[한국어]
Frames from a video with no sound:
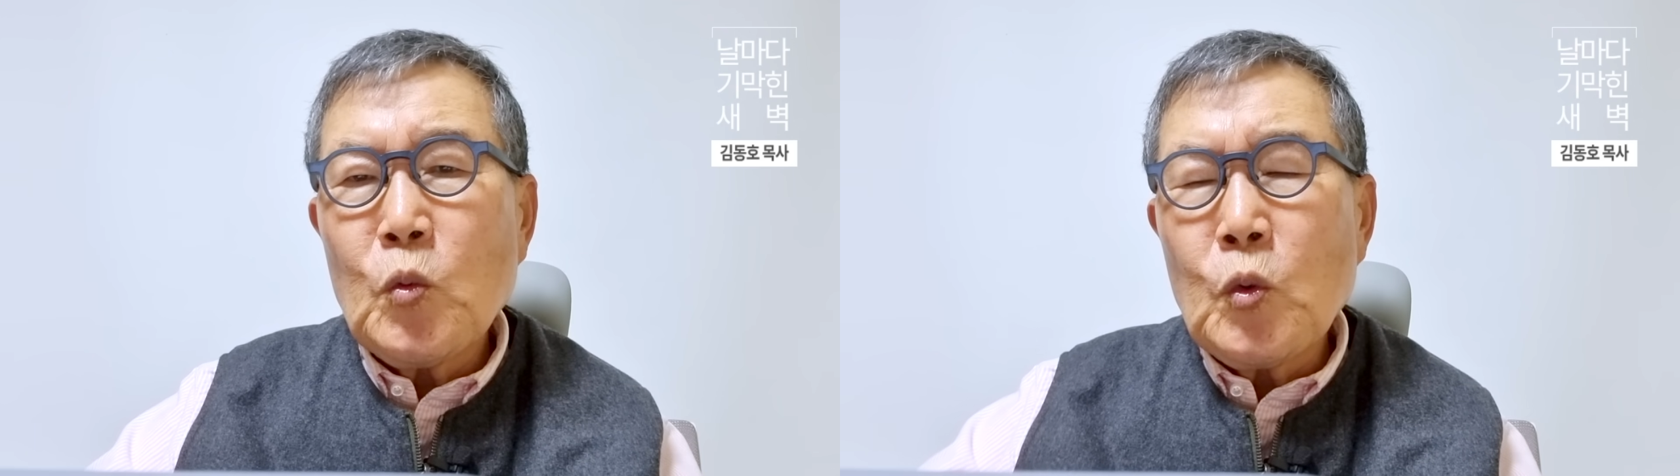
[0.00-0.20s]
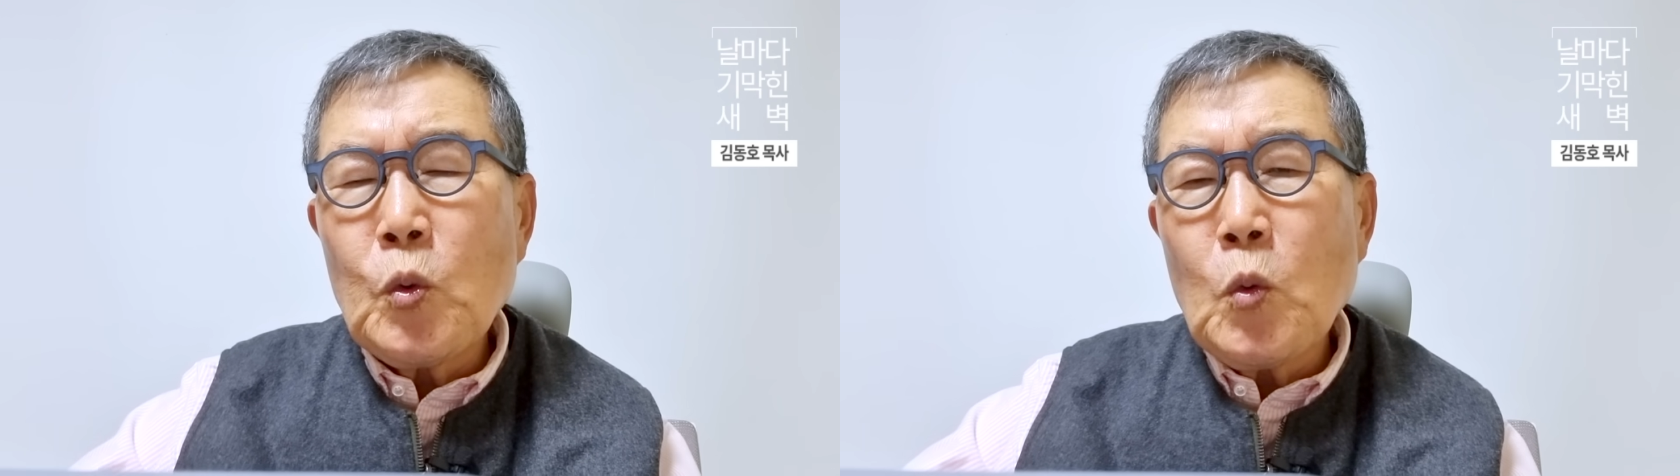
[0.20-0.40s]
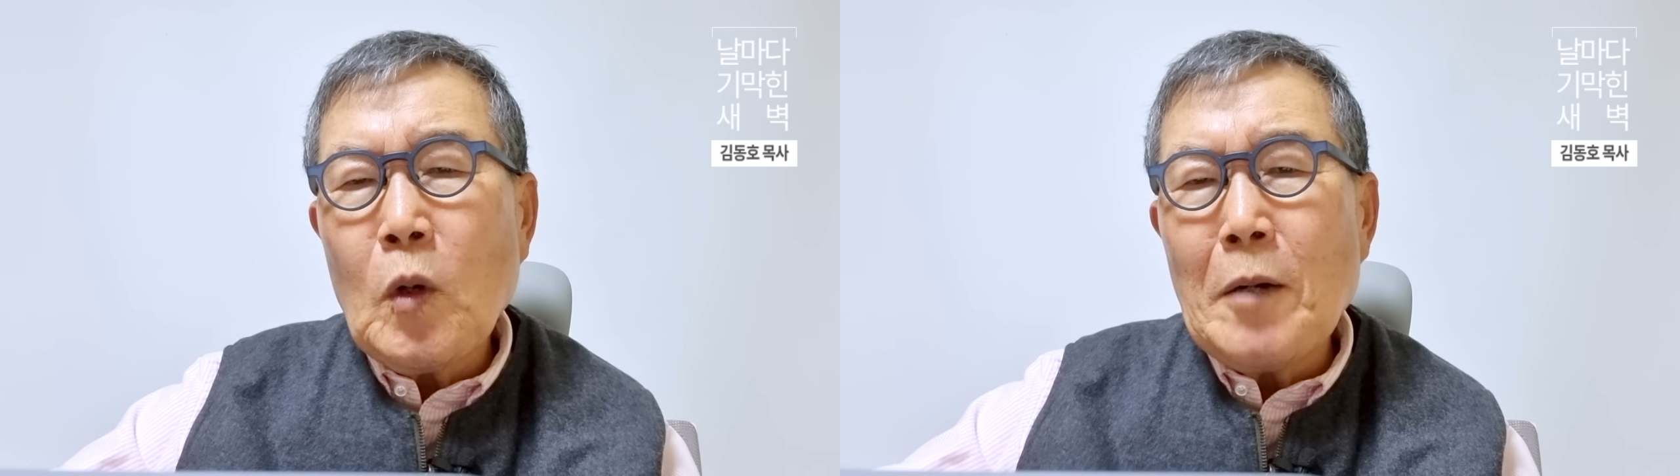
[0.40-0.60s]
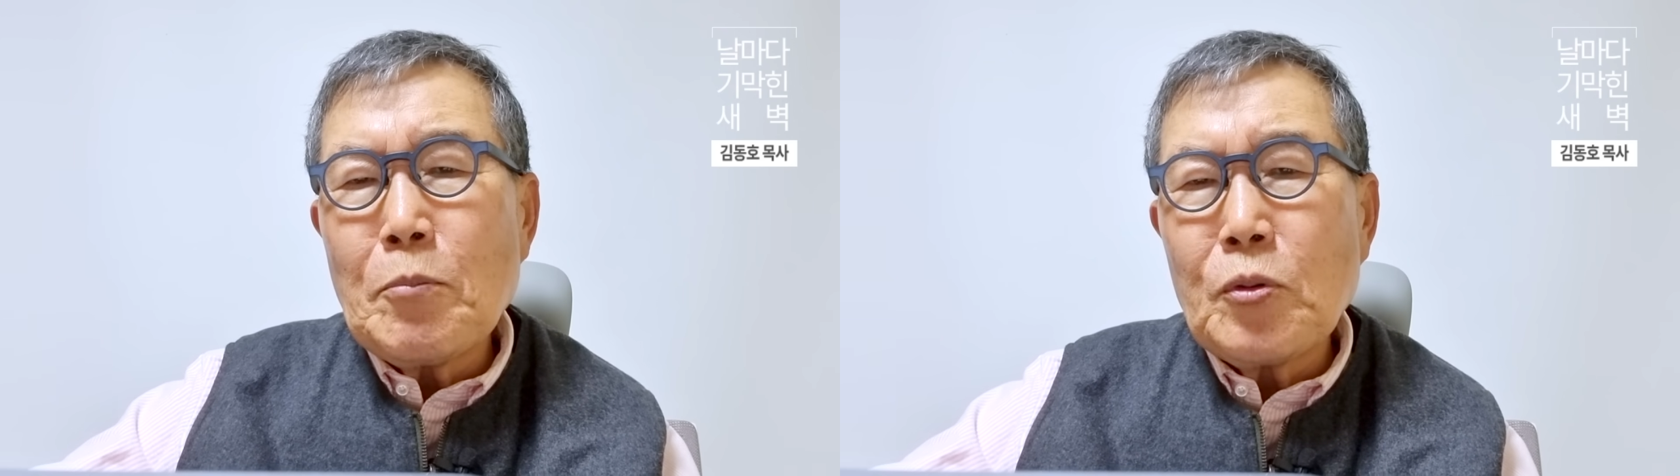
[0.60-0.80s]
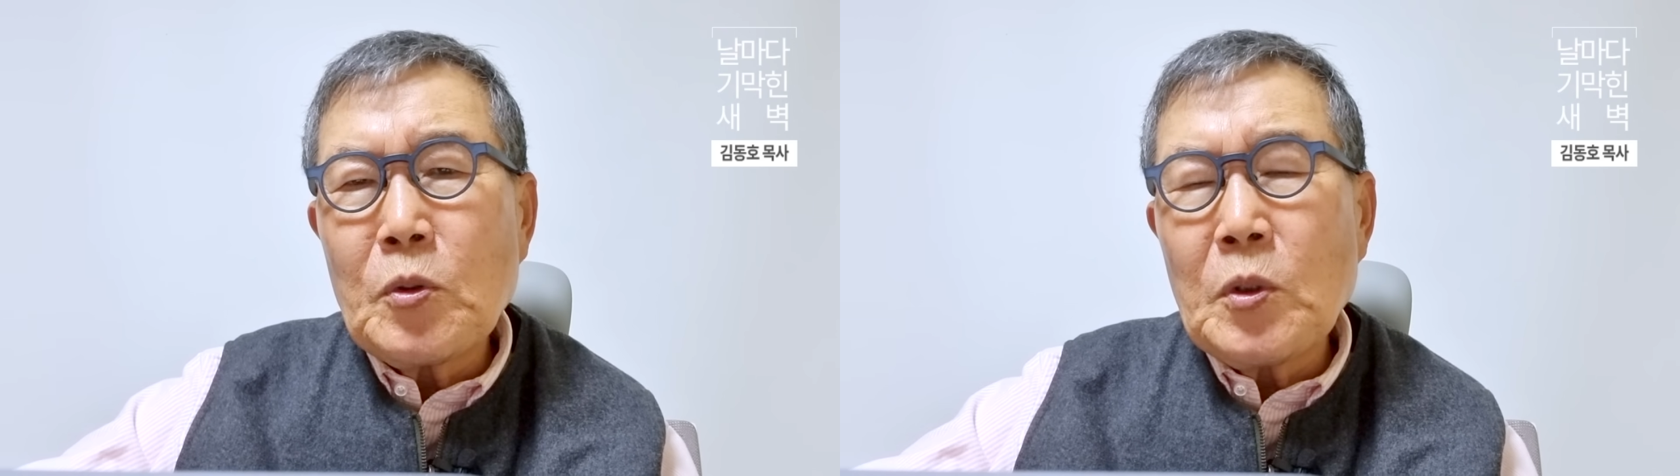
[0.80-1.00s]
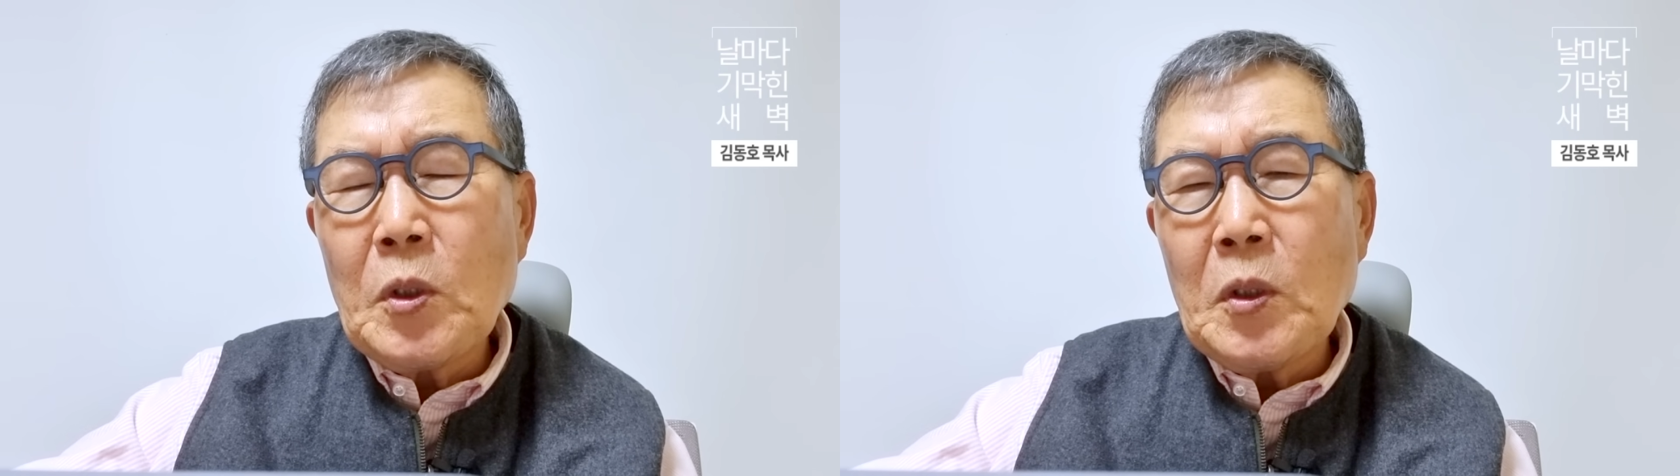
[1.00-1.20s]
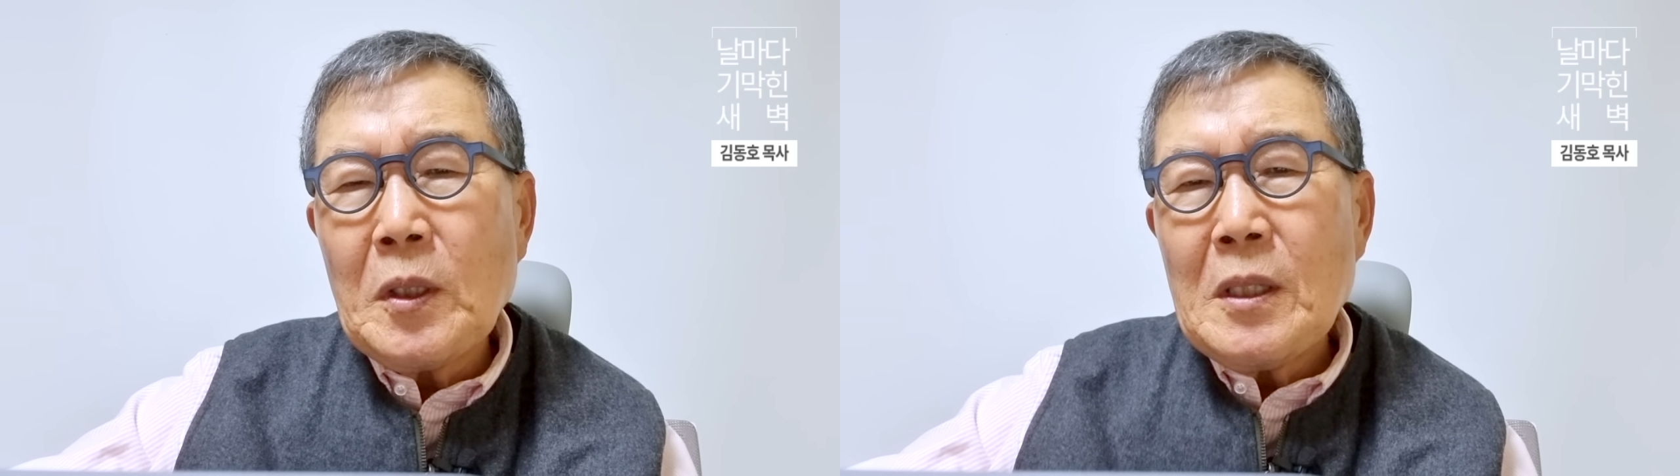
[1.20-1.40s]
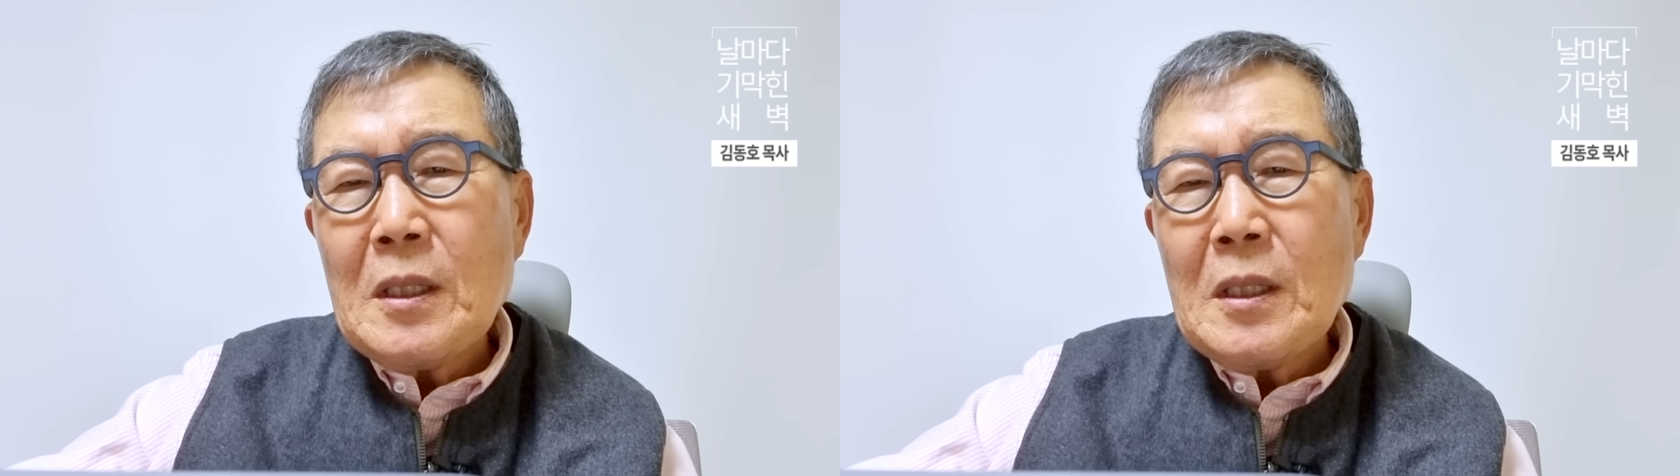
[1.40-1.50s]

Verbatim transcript: 운과 불운도